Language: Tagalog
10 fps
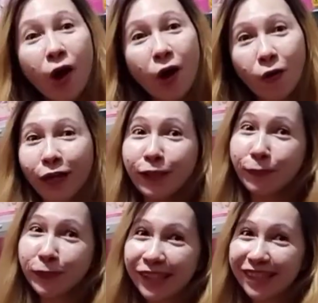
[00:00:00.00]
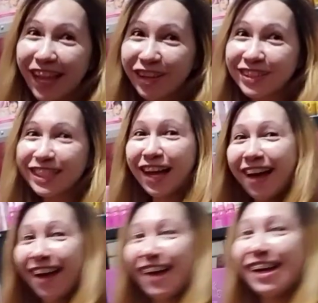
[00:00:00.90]
Okay, tapos na tayo
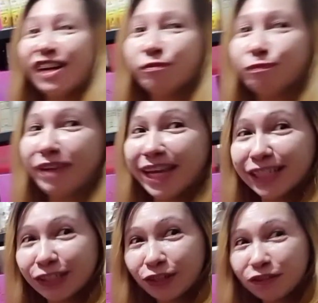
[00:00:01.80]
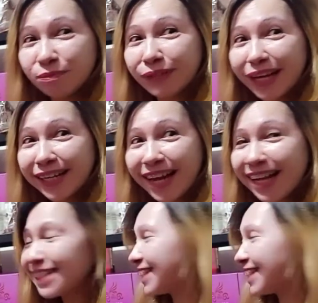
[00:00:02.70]
sa Berglo products.